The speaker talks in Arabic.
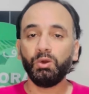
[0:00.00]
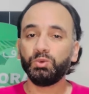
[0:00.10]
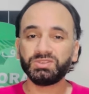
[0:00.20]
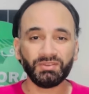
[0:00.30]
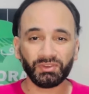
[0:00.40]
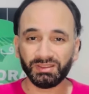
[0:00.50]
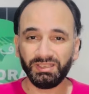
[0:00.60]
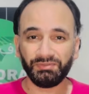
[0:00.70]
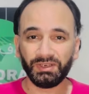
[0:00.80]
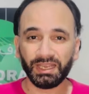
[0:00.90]
والصفقه
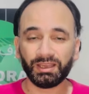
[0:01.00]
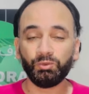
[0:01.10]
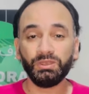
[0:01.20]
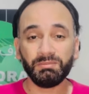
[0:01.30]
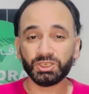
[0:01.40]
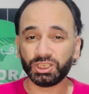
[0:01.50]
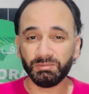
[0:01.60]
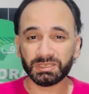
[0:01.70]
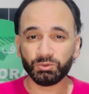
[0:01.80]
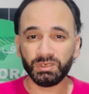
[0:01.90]
تضيع في الاخر وده مش
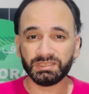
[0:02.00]
لمسؤول